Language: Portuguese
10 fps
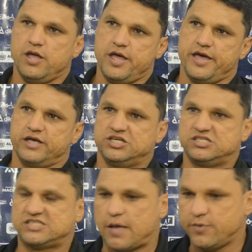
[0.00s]
É, a gente
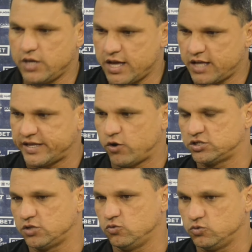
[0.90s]
sabe que a
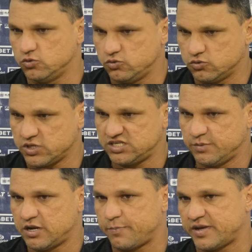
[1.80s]
derrota do, do, da
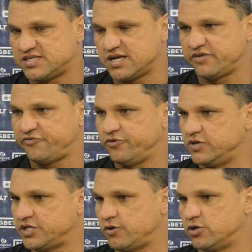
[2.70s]
semana passada foi
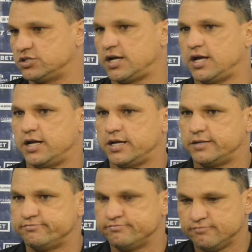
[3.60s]
uma derrota
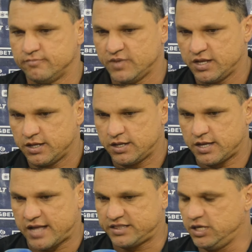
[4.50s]

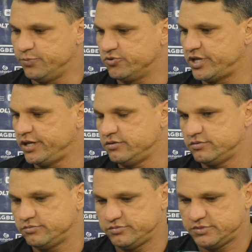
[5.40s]
atípica, né?
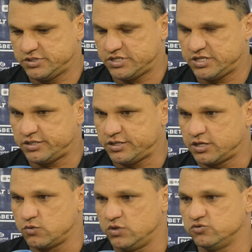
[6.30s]
Há
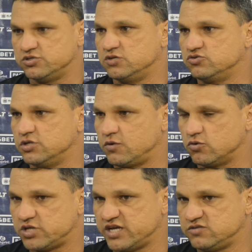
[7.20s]
quantos anos não
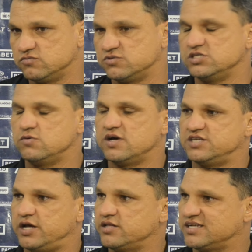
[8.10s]
acontece um 5 a
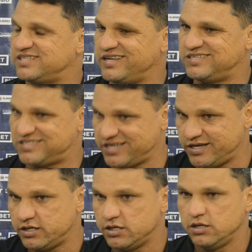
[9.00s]
0 na Série C?
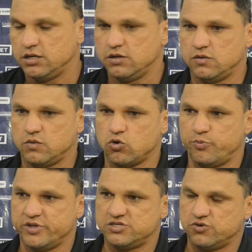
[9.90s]
Uma
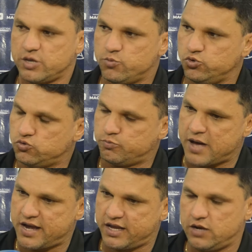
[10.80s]
competição que é muito
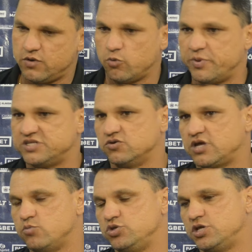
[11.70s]
parelha, uma competição que
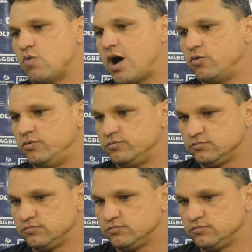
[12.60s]
é muito igual.